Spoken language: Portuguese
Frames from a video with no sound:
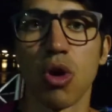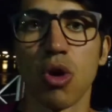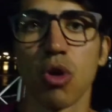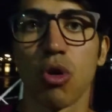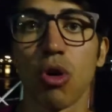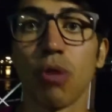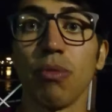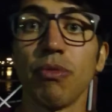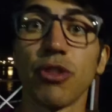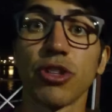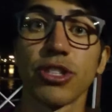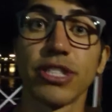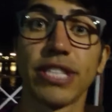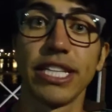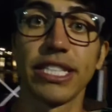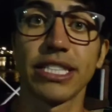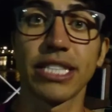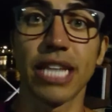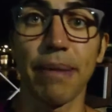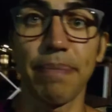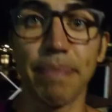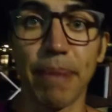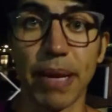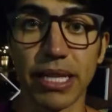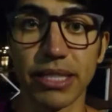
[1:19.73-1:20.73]
como você
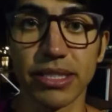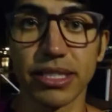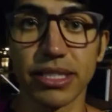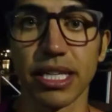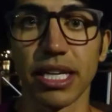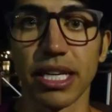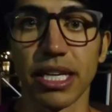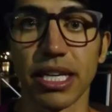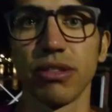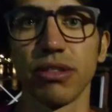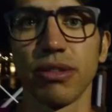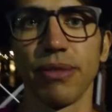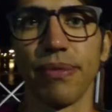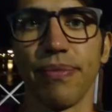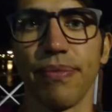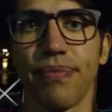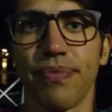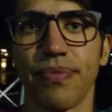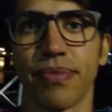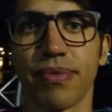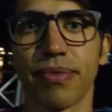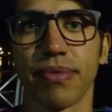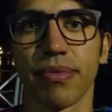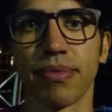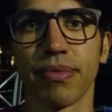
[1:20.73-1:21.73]
está pensando,
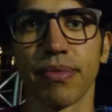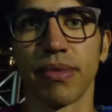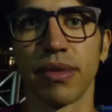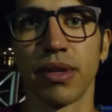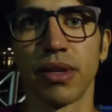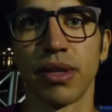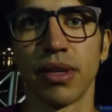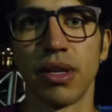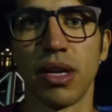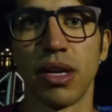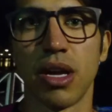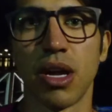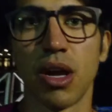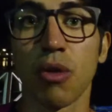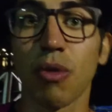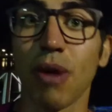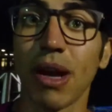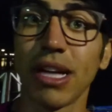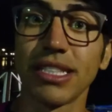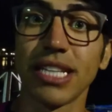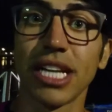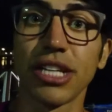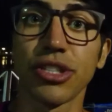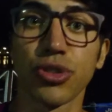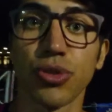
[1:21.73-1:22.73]

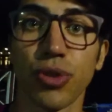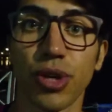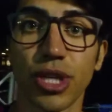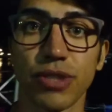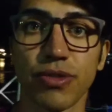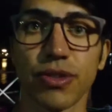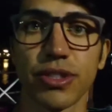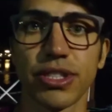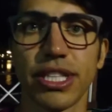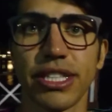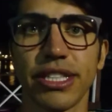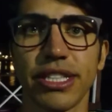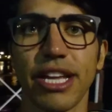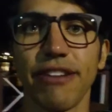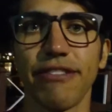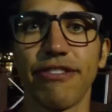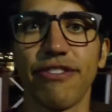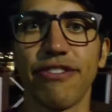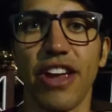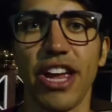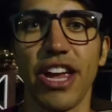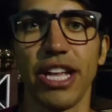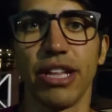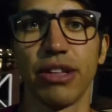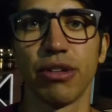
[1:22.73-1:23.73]
quais ações você tem
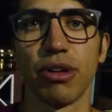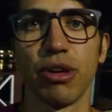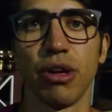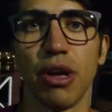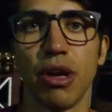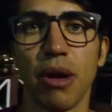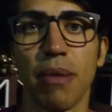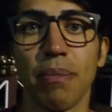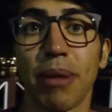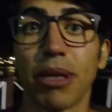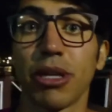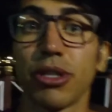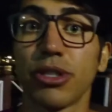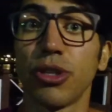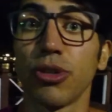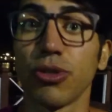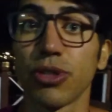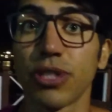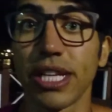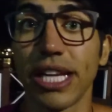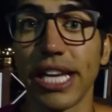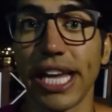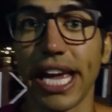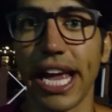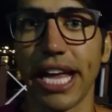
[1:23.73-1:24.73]
feito para os seus
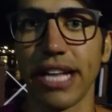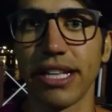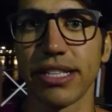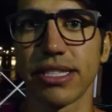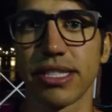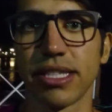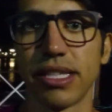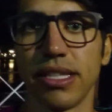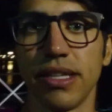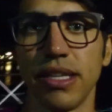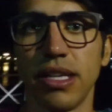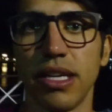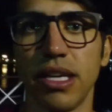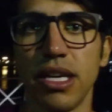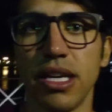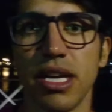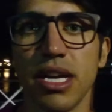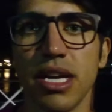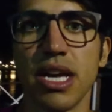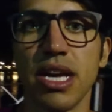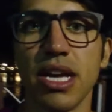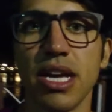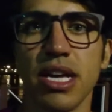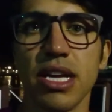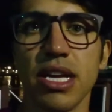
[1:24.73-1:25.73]
clientes,
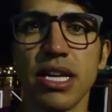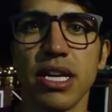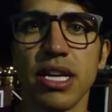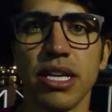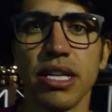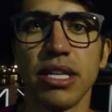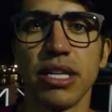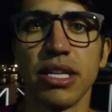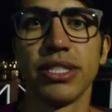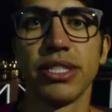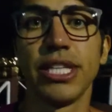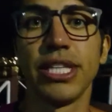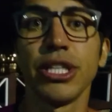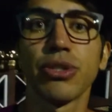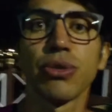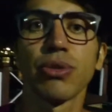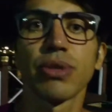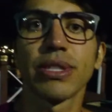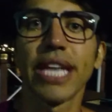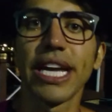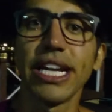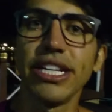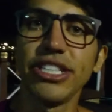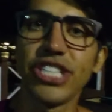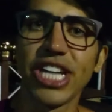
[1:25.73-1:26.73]
se isso
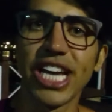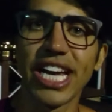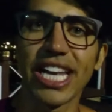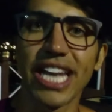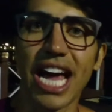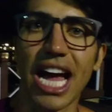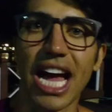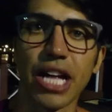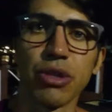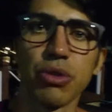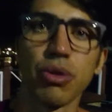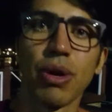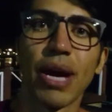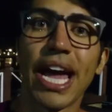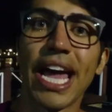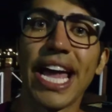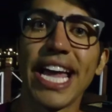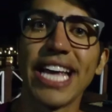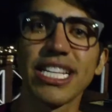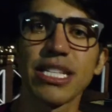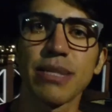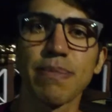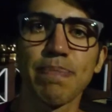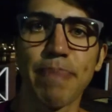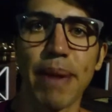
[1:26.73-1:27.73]
tem gerado
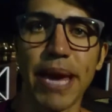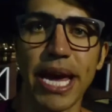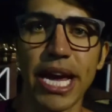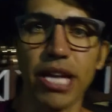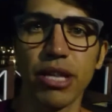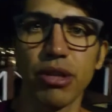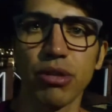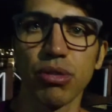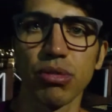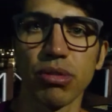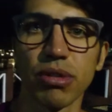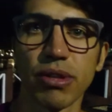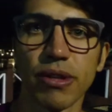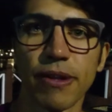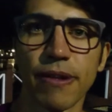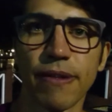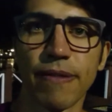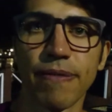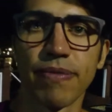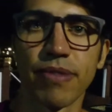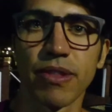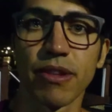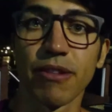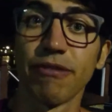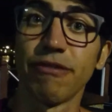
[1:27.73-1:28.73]
respeito,
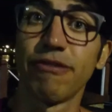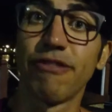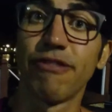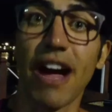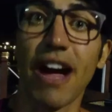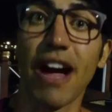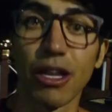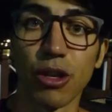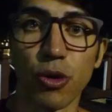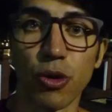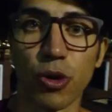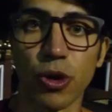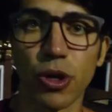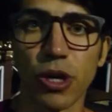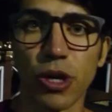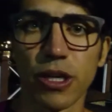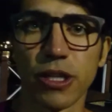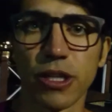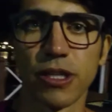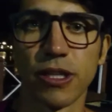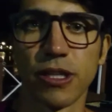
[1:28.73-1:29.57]
valor